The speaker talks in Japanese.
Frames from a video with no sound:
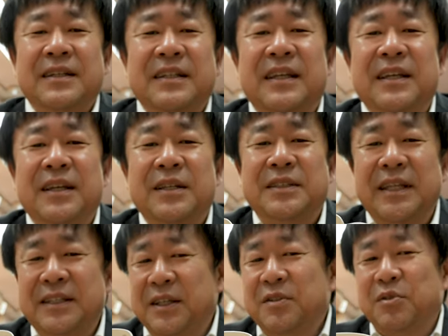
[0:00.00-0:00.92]
えー、
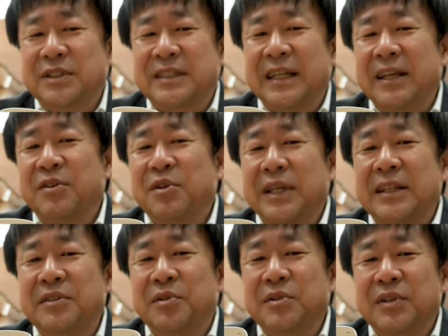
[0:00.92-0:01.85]
ぜひこちらでご
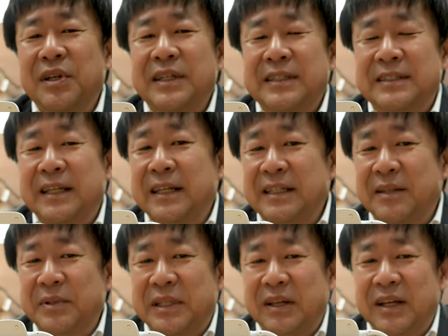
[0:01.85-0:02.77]
検討いただい
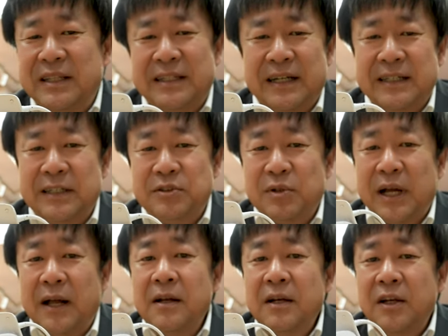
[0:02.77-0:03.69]
てみたらいかがでしょう
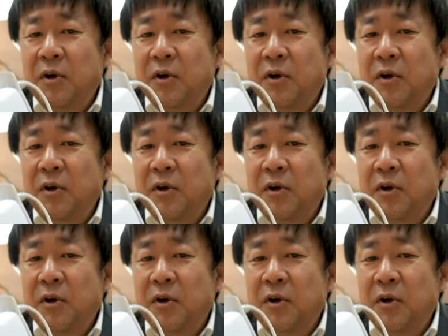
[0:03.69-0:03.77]
か。